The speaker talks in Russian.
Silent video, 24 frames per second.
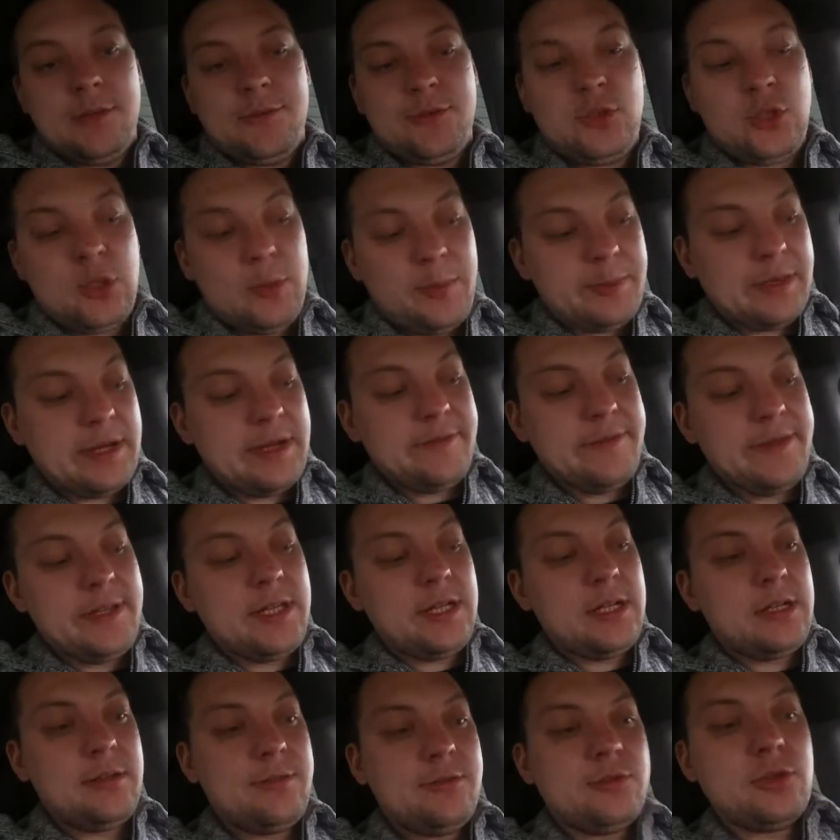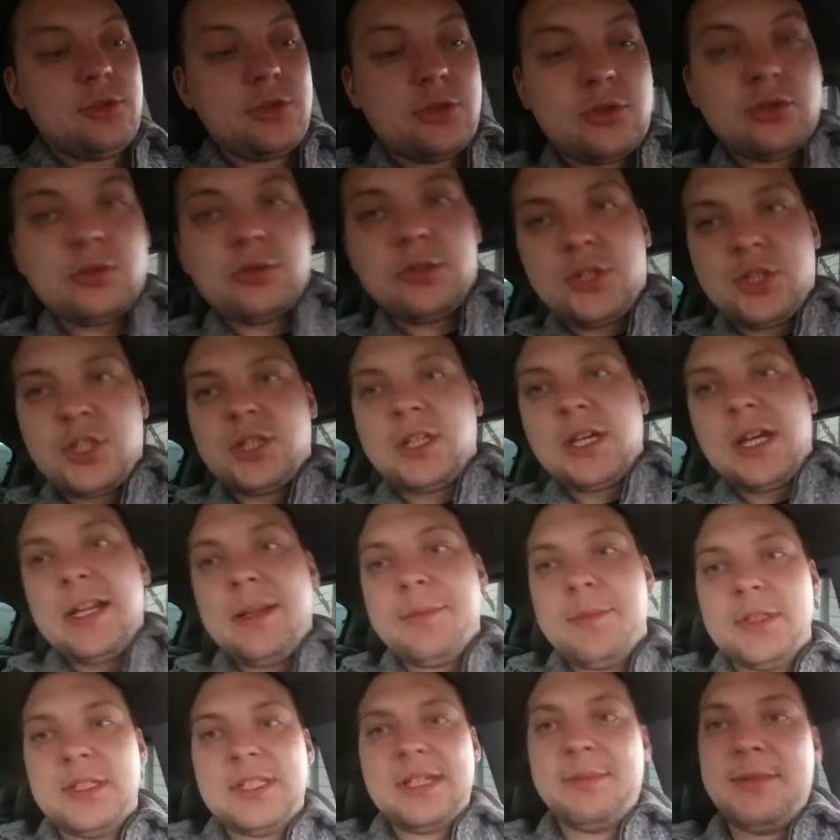все проверили, все, что
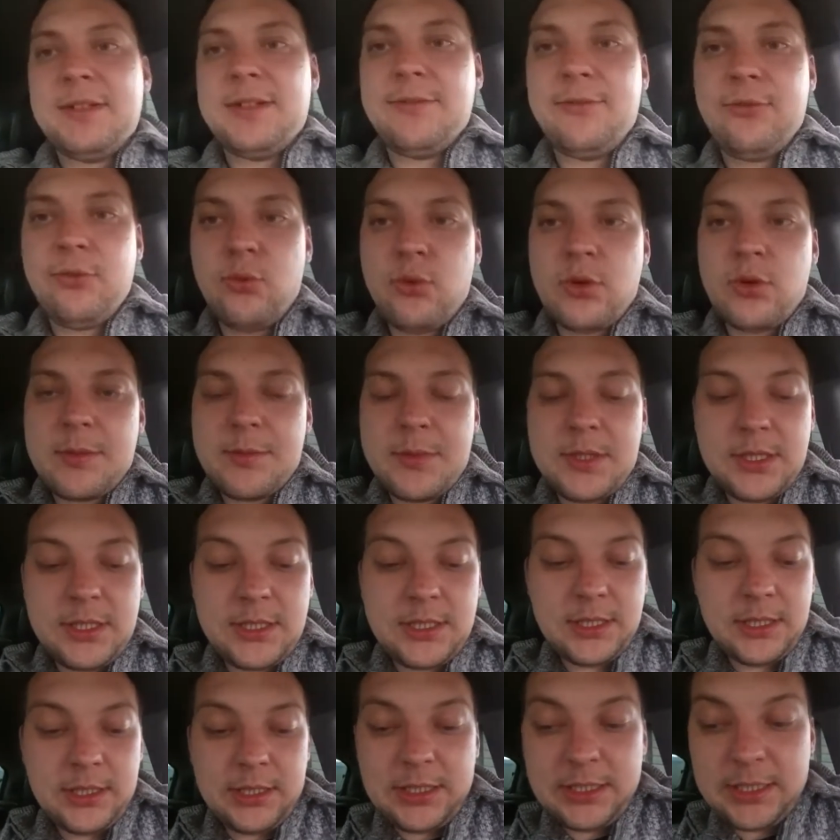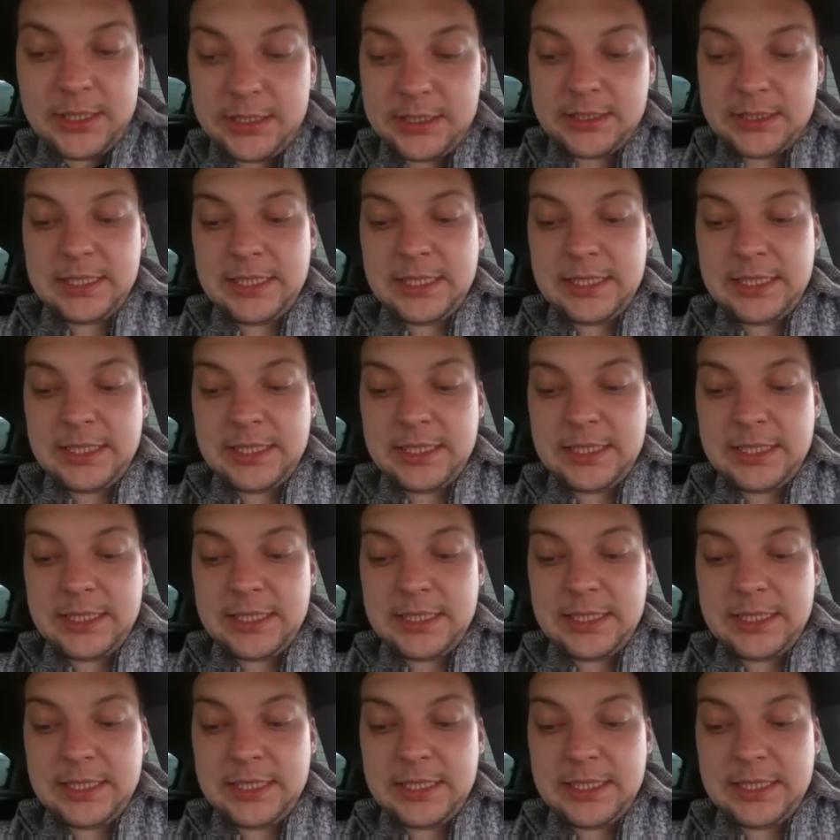читали мы там на форумах э,